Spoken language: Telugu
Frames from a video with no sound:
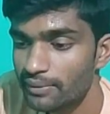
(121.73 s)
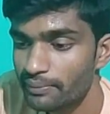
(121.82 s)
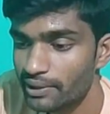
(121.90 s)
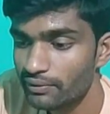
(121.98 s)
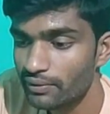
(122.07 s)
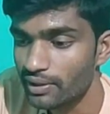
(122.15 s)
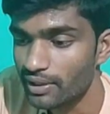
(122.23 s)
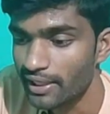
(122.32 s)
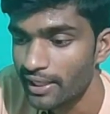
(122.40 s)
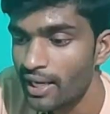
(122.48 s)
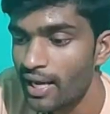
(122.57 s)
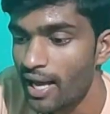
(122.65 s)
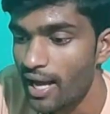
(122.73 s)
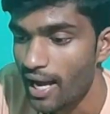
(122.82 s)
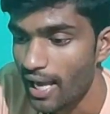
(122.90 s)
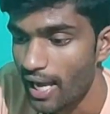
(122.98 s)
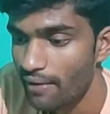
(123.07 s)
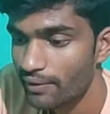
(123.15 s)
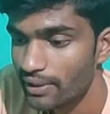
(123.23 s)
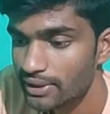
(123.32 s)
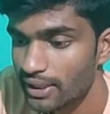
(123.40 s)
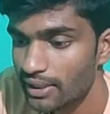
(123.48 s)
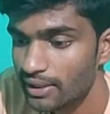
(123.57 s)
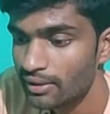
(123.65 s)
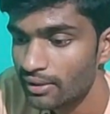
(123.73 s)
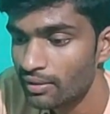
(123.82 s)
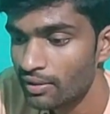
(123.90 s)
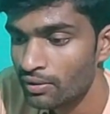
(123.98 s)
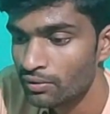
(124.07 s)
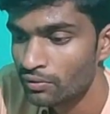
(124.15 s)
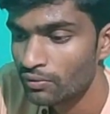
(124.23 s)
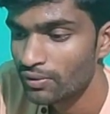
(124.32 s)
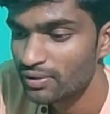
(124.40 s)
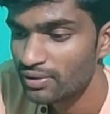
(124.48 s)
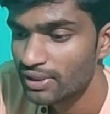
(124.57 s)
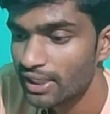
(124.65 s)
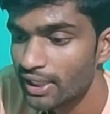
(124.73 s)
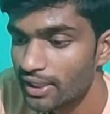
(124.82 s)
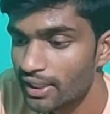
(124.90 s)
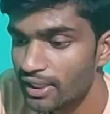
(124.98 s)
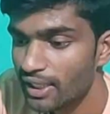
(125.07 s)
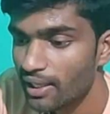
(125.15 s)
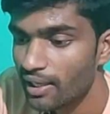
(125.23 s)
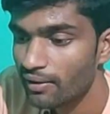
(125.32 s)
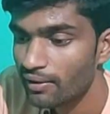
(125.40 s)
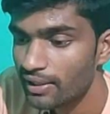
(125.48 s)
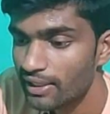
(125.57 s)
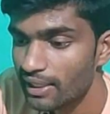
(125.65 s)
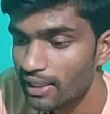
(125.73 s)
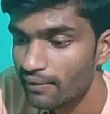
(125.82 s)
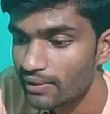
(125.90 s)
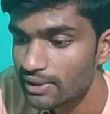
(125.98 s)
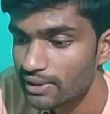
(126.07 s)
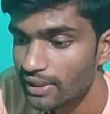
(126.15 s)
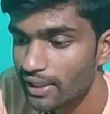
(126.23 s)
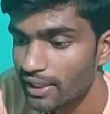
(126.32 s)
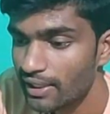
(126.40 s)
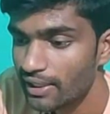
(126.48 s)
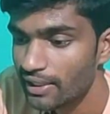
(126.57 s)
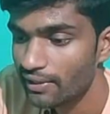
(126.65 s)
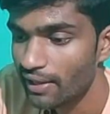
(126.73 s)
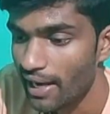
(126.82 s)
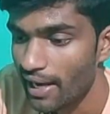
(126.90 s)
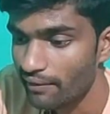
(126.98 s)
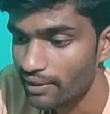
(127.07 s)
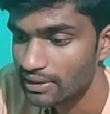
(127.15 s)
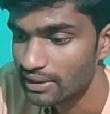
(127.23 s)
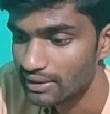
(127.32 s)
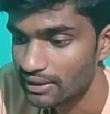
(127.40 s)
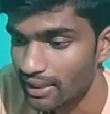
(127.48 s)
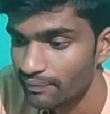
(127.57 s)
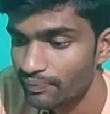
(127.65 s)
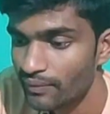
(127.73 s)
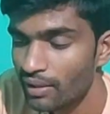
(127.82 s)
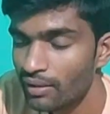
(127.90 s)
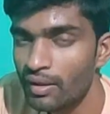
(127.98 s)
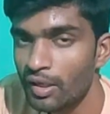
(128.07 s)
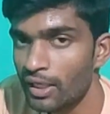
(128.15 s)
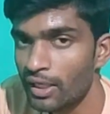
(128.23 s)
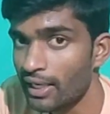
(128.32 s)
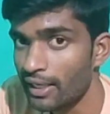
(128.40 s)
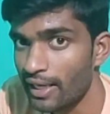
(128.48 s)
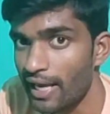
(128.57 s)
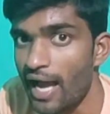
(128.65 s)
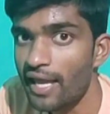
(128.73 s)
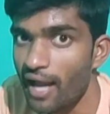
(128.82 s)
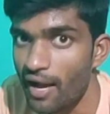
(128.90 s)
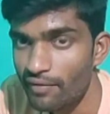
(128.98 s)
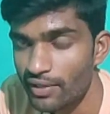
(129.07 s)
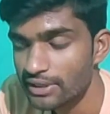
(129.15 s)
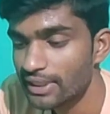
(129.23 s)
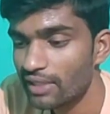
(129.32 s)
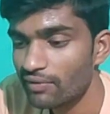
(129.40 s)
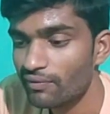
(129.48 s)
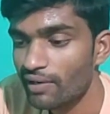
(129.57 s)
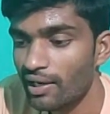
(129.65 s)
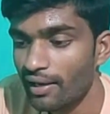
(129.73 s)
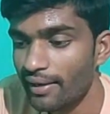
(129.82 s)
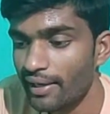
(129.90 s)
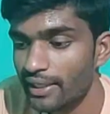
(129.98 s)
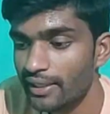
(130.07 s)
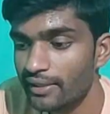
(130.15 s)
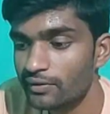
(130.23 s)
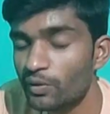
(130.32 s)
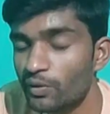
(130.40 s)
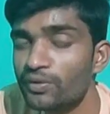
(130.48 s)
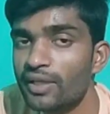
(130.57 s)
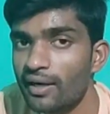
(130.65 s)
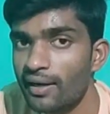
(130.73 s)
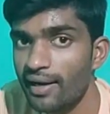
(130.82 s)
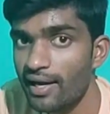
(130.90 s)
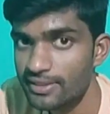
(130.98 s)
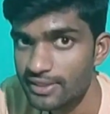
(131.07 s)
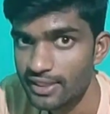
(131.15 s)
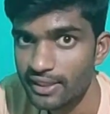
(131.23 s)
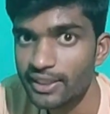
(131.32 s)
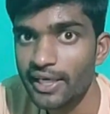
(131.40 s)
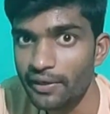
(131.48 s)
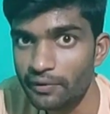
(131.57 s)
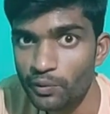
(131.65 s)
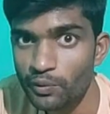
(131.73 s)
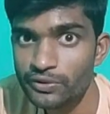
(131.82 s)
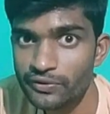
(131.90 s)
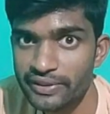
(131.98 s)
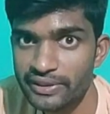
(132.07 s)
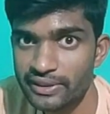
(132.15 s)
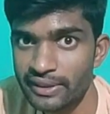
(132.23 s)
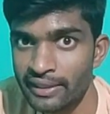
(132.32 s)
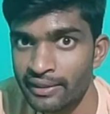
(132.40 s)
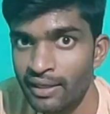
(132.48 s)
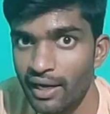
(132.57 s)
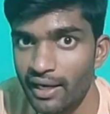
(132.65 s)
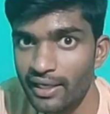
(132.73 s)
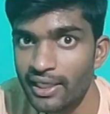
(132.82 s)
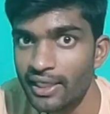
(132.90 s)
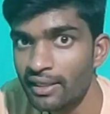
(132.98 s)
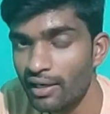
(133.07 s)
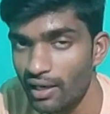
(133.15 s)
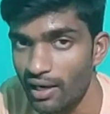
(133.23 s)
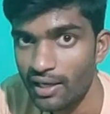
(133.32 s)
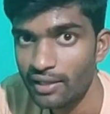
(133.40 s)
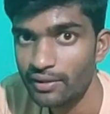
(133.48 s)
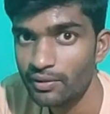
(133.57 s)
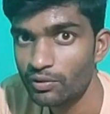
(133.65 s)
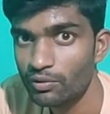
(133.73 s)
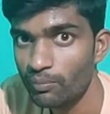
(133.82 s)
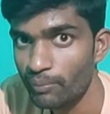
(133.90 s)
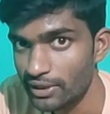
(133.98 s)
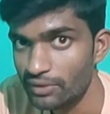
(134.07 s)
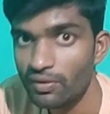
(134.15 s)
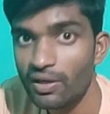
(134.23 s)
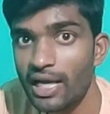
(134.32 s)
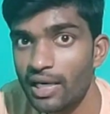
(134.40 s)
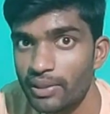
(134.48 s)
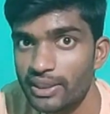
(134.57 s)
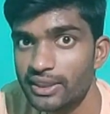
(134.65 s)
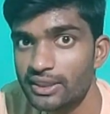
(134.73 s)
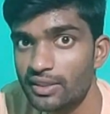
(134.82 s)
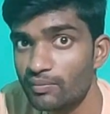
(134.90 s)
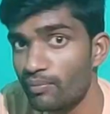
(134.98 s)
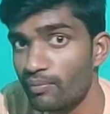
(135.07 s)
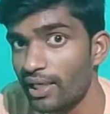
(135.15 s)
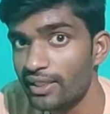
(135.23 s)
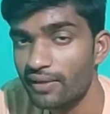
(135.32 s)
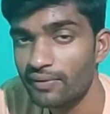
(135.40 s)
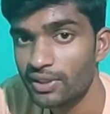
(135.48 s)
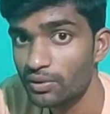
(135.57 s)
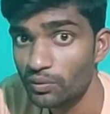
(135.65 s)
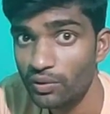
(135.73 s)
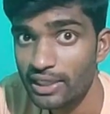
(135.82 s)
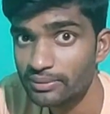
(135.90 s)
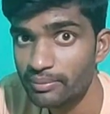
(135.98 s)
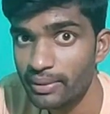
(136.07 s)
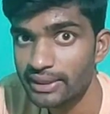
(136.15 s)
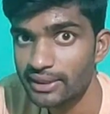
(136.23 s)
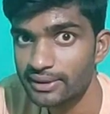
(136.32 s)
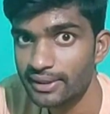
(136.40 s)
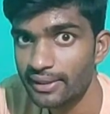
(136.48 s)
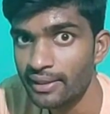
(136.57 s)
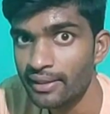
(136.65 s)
పెట్టుకోండి ఆ యావరేజ్ అనేది కొద్దిగా కిందికి రాగానే ఈ లెవెల్స్ దగ్గరనే నేను యావరేజ్ చేసా ఆ యావరేజ్ చేయడం వల్ల నాకు తొందరగా లాస్ అనేది ఎక్కువ చూపించింది అంటే లా ఇప్పుడు ఫస్ట్ ఒక లాట్ బై చేసిండు మళ్ళీ తర్వాత టూ లాట్స్ బై చేస్తేనే